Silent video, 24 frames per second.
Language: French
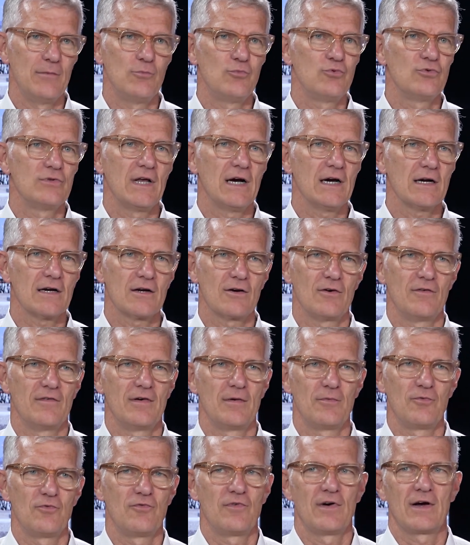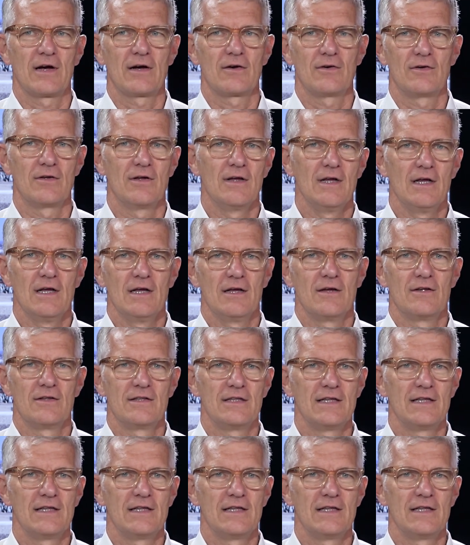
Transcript: Bouddhas qu'on va pouvoir euh,